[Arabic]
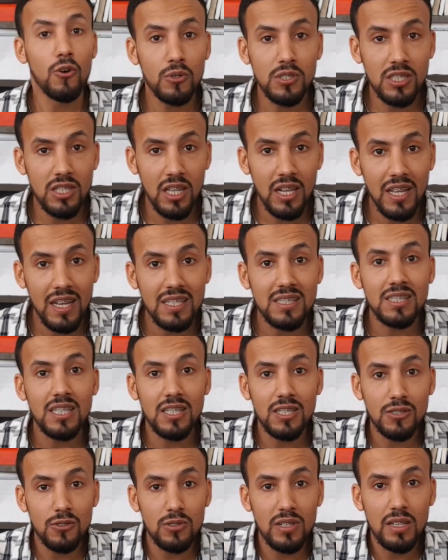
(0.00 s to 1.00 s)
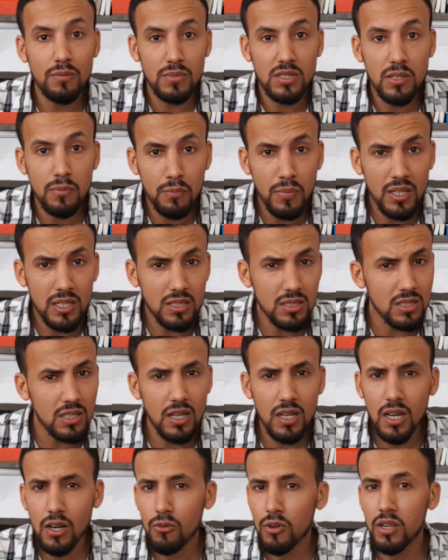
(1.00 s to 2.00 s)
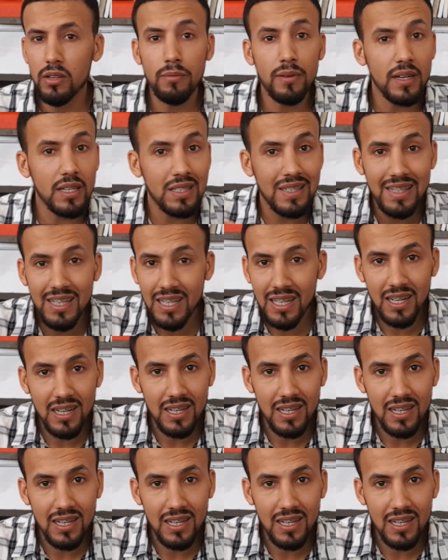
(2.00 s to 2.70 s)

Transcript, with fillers: وزيد عليها التخصص اللي متبع انت ولا اللي باغي دير